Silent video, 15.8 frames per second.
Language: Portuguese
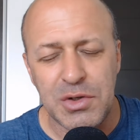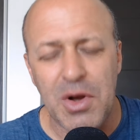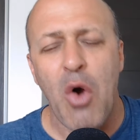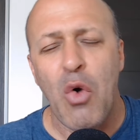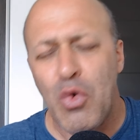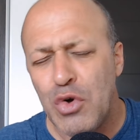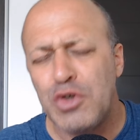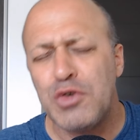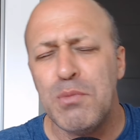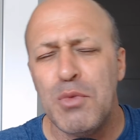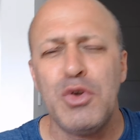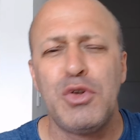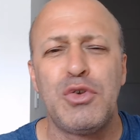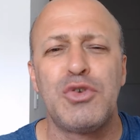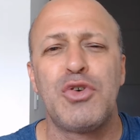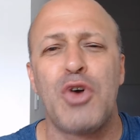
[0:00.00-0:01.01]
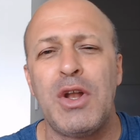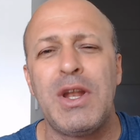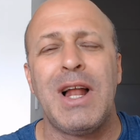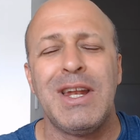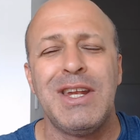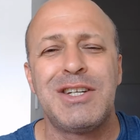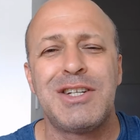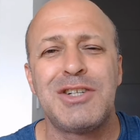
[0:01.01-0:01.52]
alguns muitos
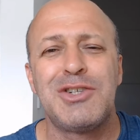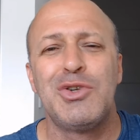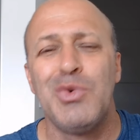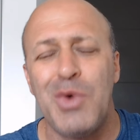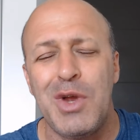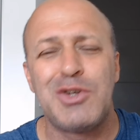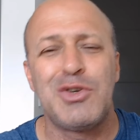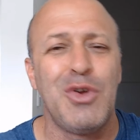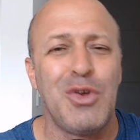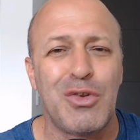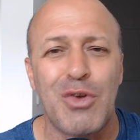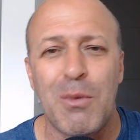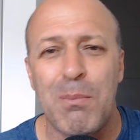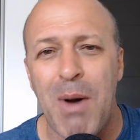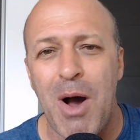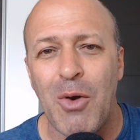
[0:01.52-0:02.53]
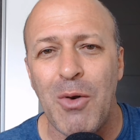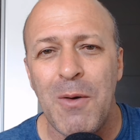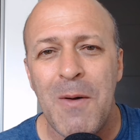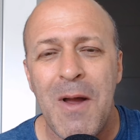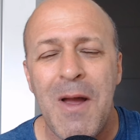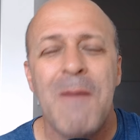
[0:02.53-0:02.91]
jornalistas do eixo Rio-São Paulo